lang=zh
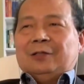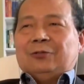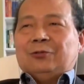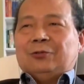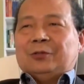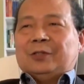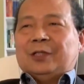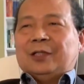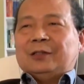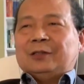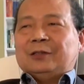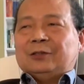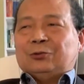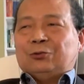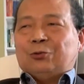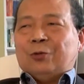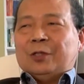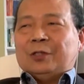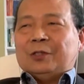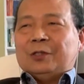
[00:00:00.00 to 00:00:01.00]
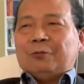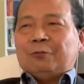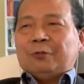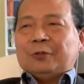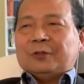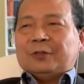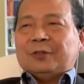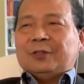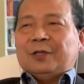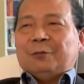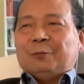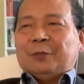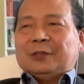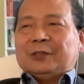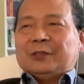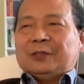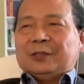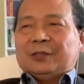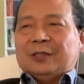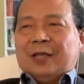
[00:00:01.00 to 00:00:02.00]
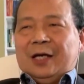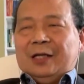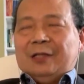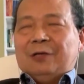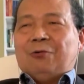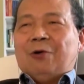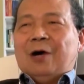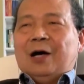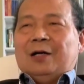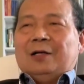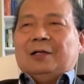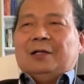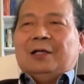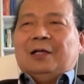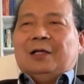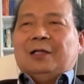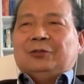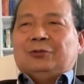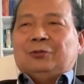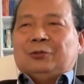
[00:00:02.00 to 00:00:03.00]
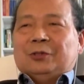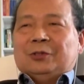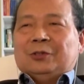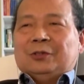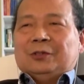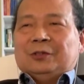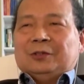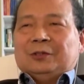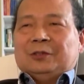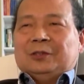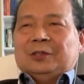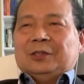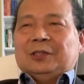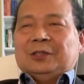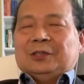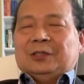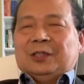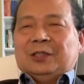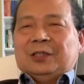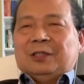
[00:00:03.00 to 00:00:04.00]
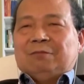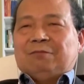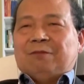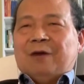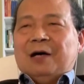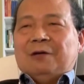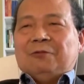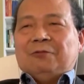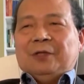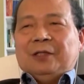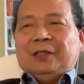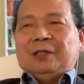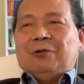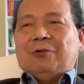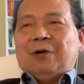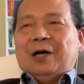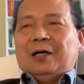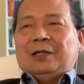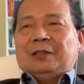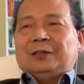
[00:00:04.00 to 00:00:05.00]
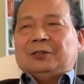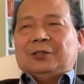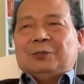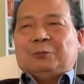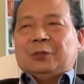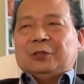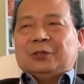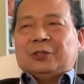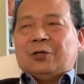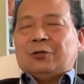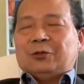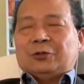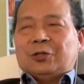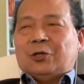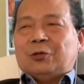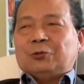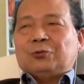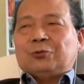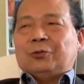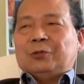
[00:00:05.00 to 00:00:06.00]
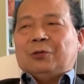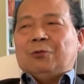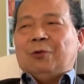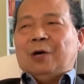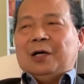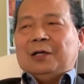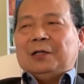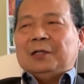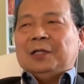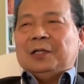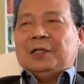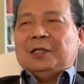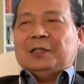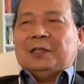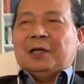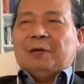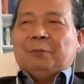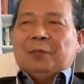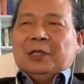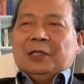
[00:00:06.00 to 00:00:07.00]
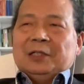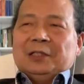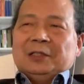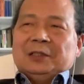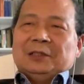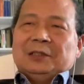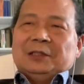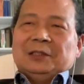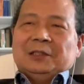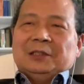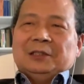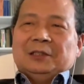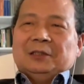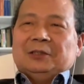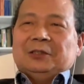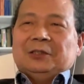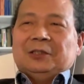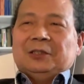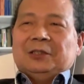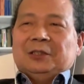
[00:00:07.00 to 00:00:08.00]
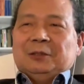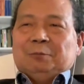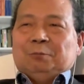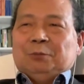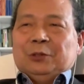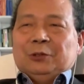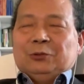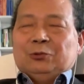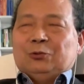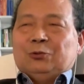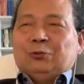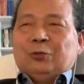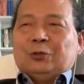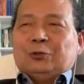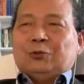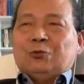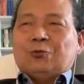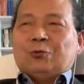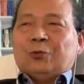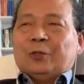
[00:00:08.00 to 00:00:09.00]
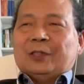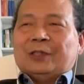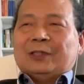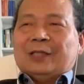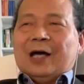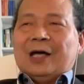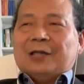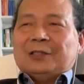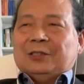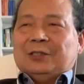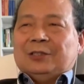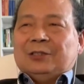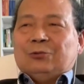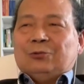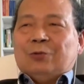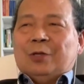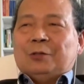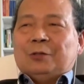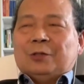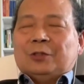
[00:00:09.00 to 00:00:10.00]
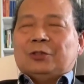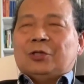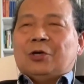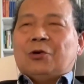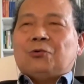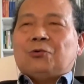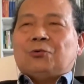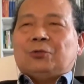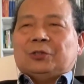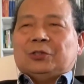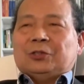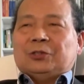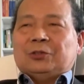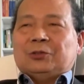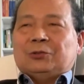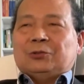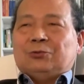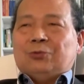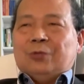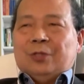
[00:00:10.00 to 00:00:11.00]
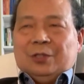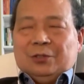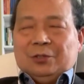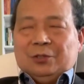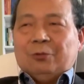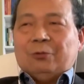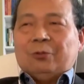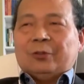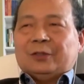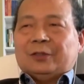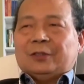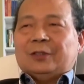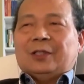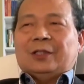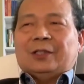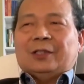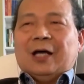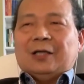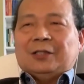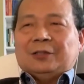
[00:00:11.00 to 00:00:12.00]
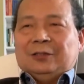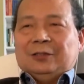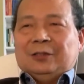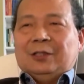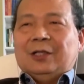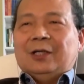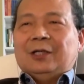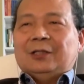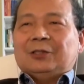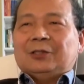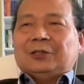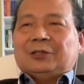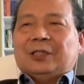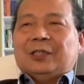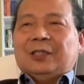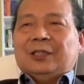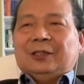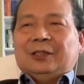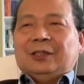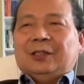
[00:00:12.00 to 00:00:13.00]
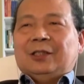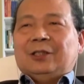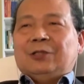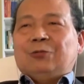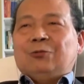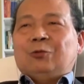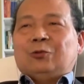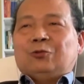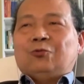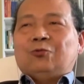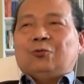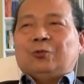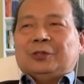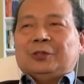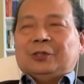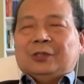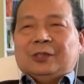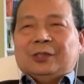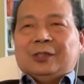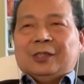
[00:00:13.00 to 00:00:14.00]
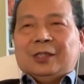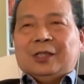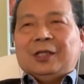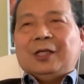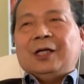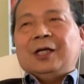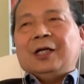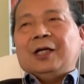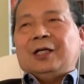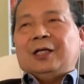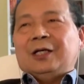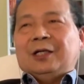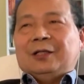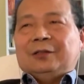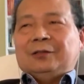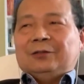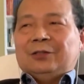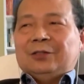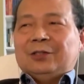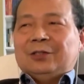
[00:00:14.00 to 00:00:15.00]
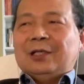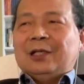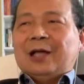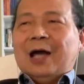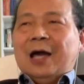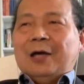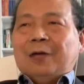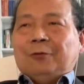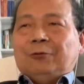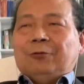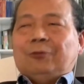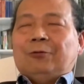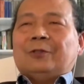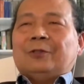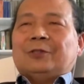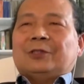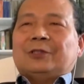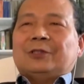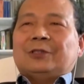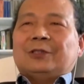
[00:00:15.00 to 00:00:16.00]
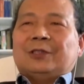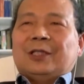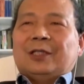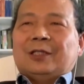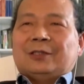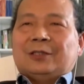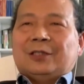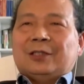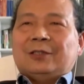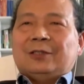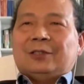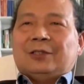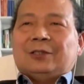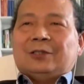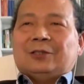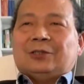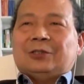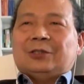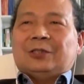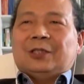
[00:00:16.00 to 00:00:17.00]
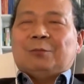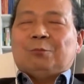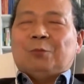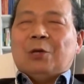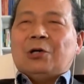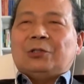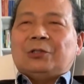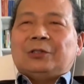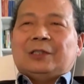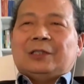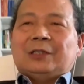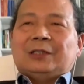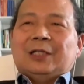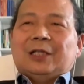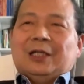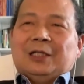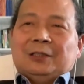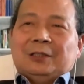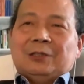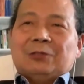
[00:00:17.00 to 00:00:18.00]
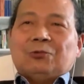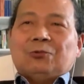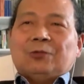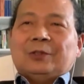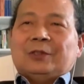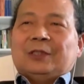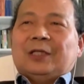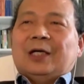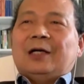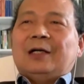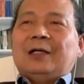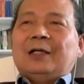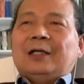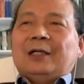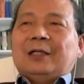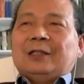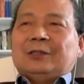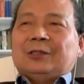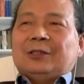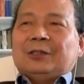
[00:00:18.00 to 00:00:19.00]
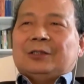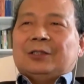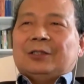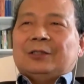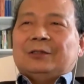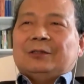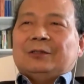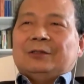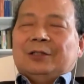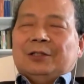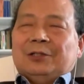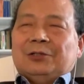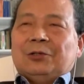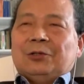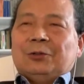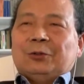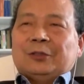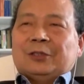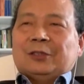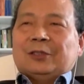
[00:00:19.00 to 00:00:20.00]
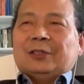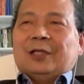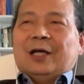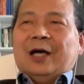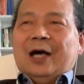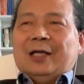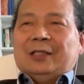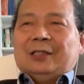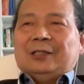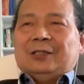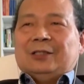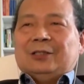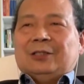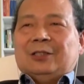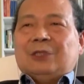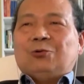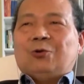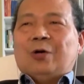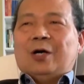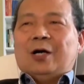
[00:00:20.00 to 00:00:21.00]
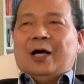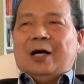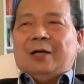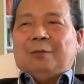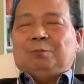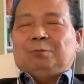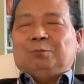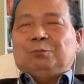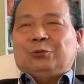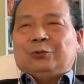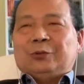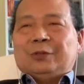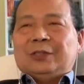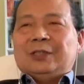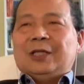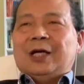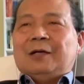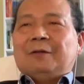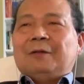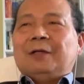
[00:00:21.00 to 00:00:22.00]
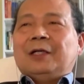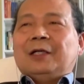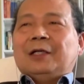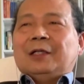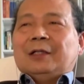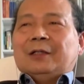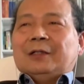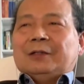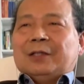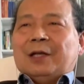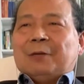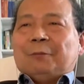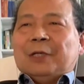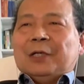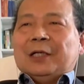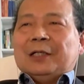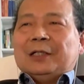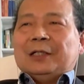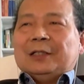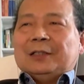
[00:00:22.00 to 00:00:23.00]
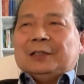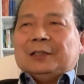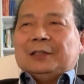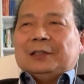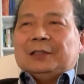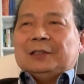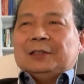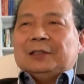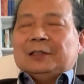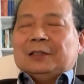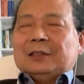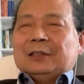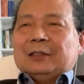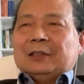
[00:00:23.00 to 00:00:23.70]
就跟对俄罗斯那么制裁的话，就是这个整个范围的话这么操操作的话。那么，呃，这个比对中国的打击远远超过是对俄罗斯的打击，这是肯定的，因为中国是一个很依赖于世界经济、世界贸易的这样一个国家，这跟俄罗斯还情况还不一样。那么，呃，